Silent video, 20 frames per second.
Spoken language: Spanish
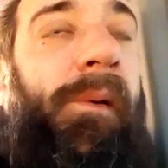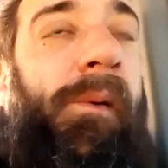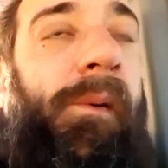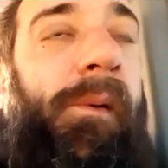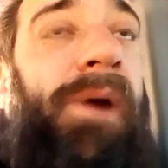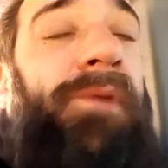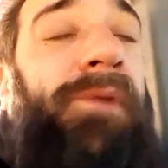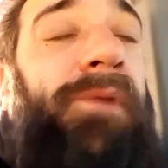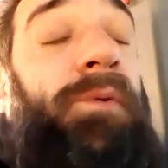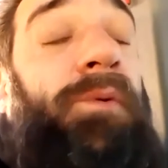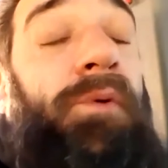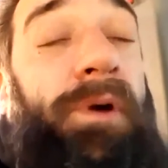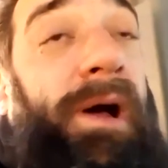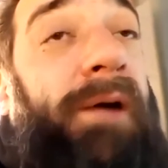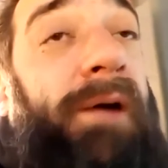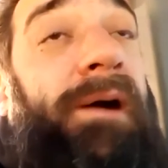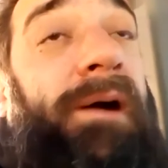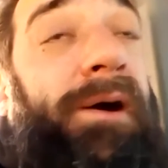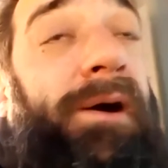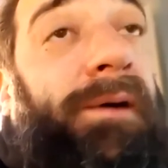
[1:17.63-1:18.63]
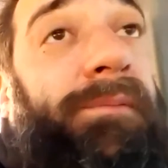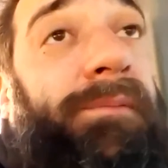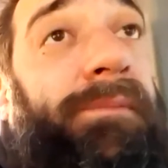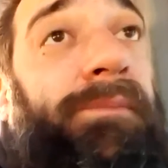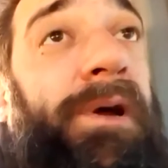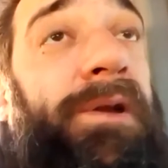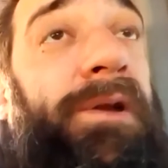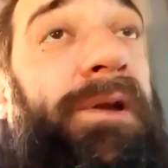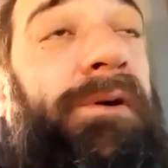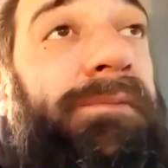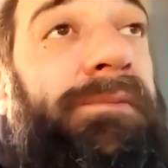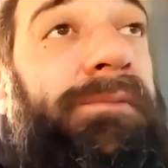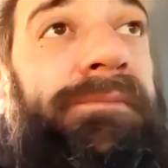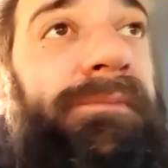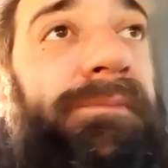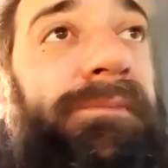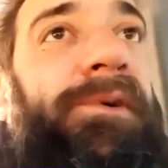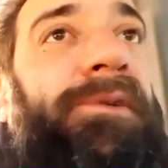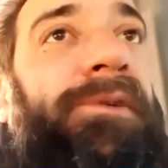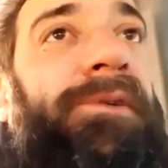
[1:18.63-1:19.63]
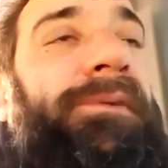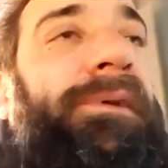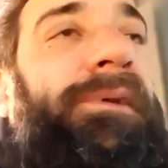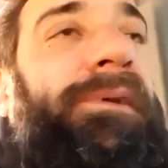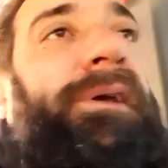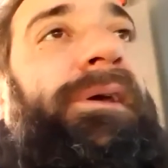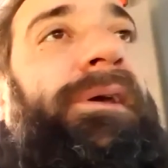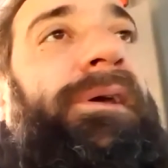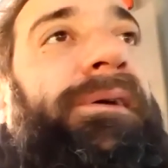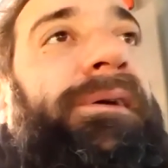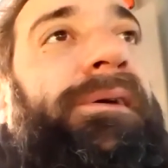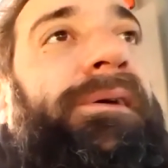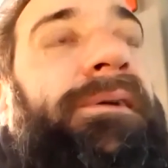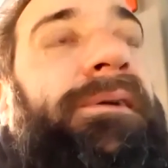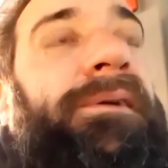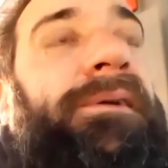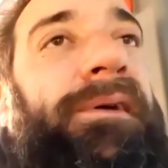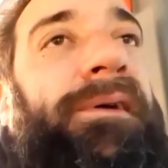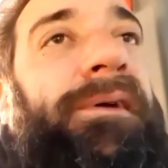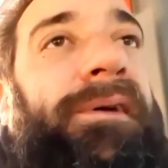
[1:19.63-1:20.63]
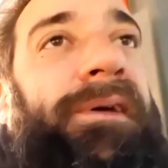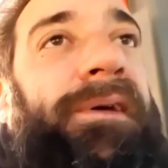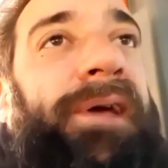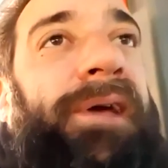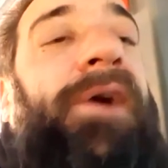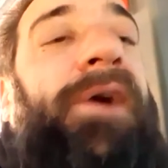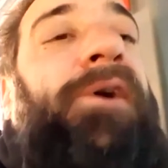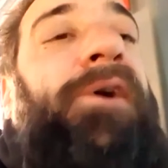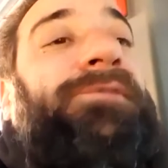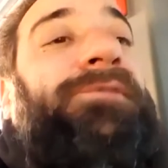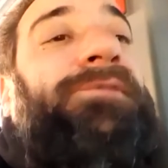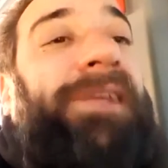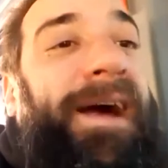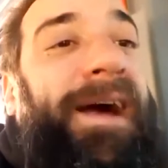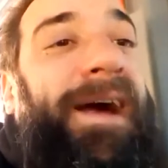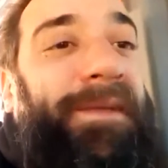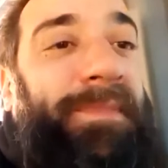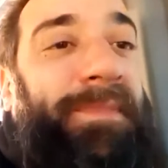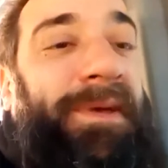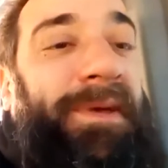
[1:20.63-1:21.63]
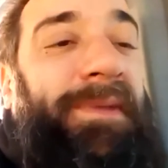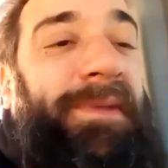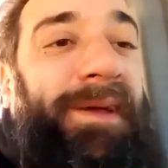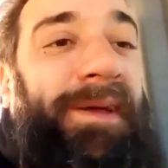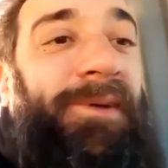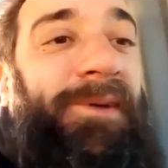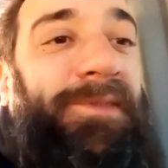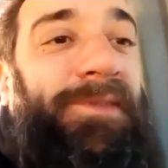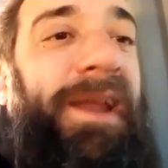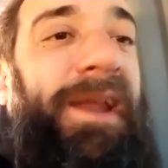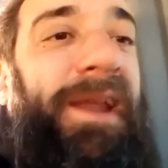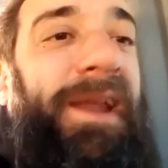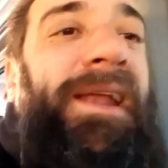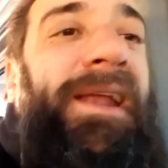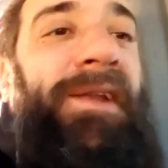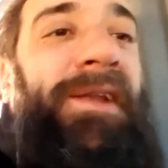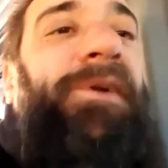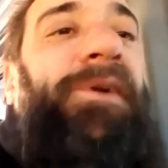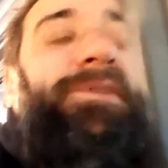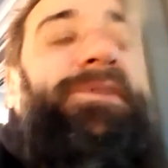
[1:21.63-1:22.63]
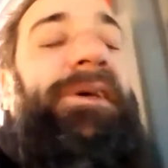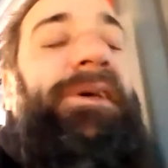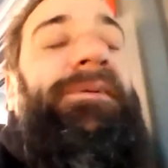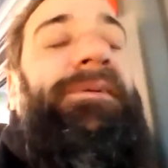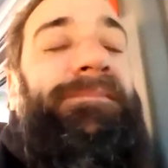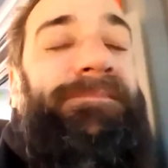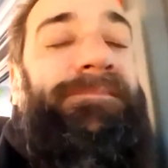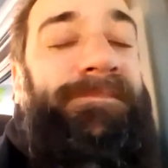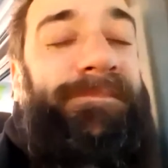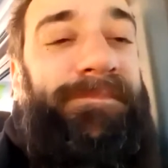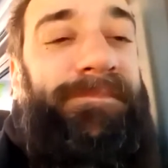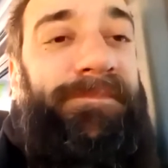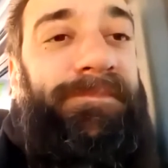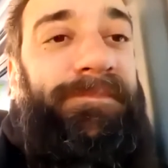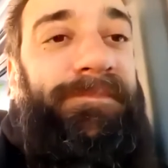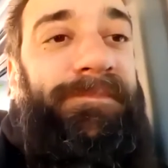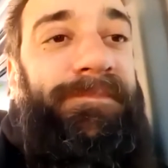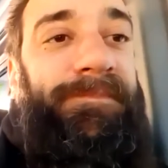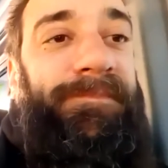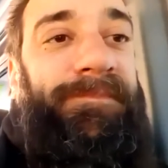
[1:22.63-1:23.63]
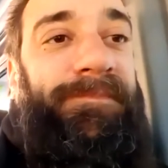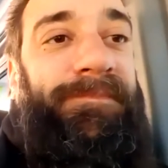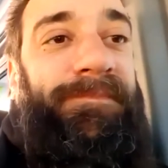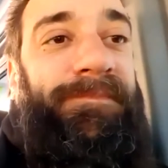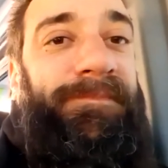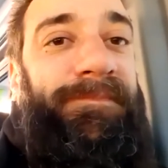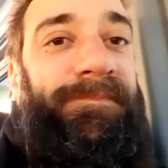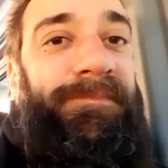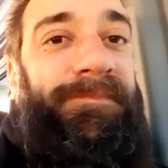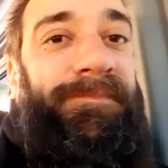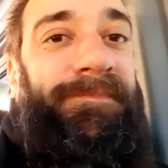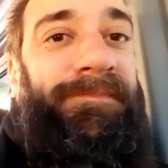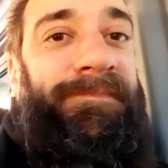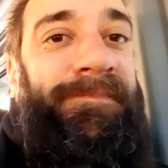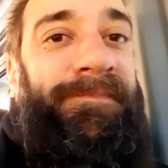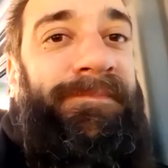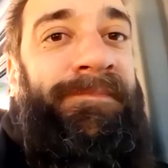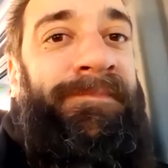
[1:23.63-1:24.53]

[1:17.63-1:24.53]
cuando buscaba, bueno, eh, encontrarme, me encontré en el norte. Che, Piti,